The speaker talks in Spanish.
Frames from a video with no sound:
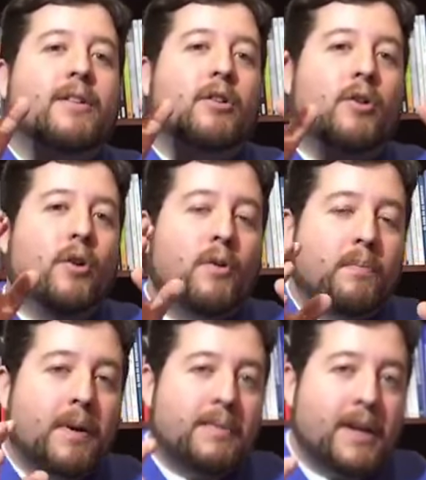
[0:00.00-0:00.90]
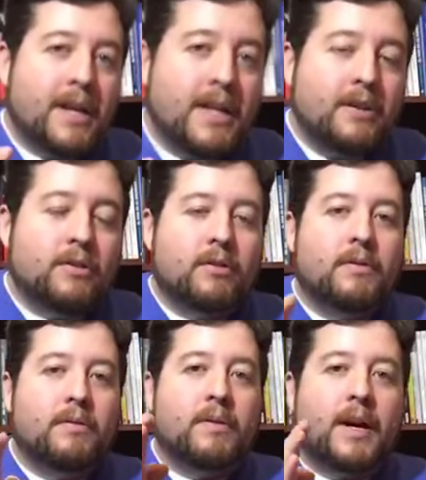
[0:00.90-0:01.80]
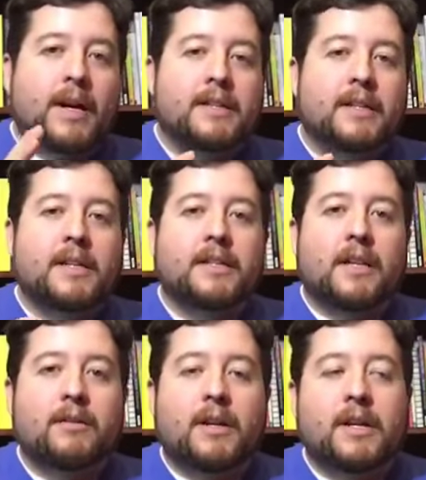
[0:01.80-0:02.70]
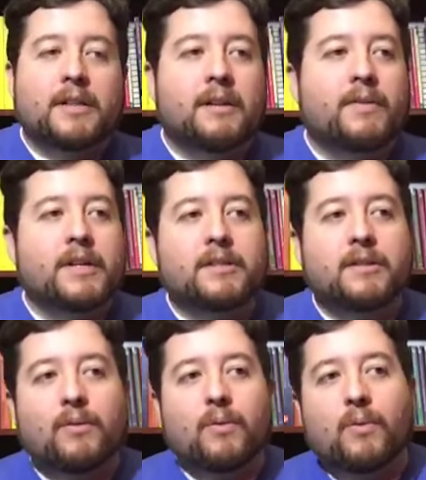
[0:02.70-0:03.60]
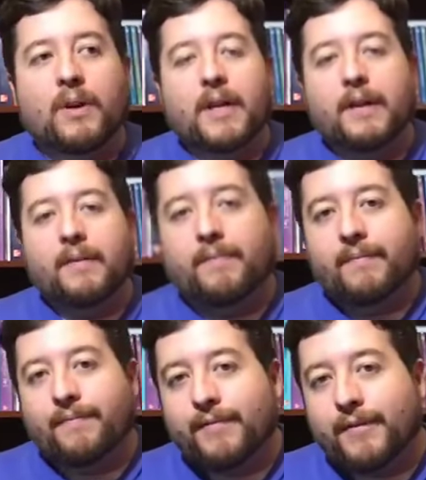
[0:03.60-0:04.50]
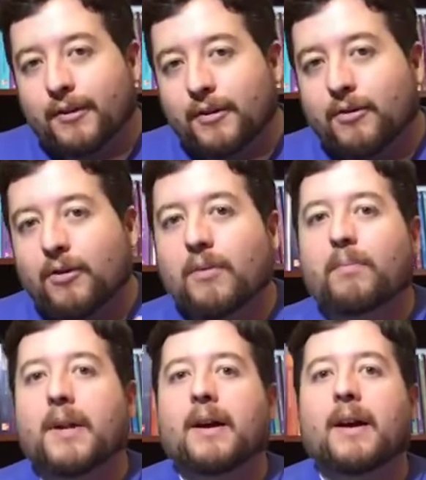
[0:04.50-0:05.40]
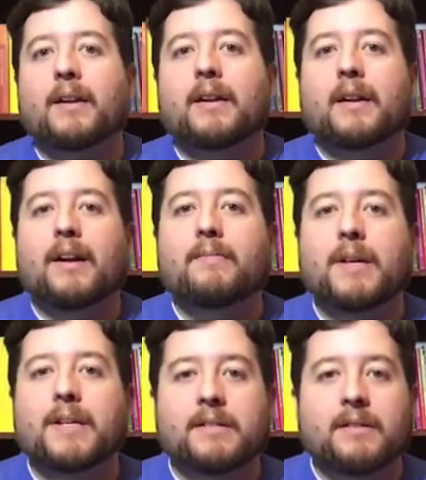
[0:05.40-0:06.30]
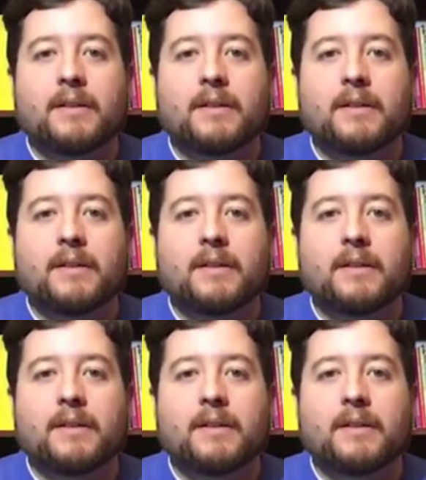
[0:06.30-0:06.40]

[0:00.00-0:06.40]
compra pequeñito, hasta 30 dólares, tal vez una dos compras al, al mes,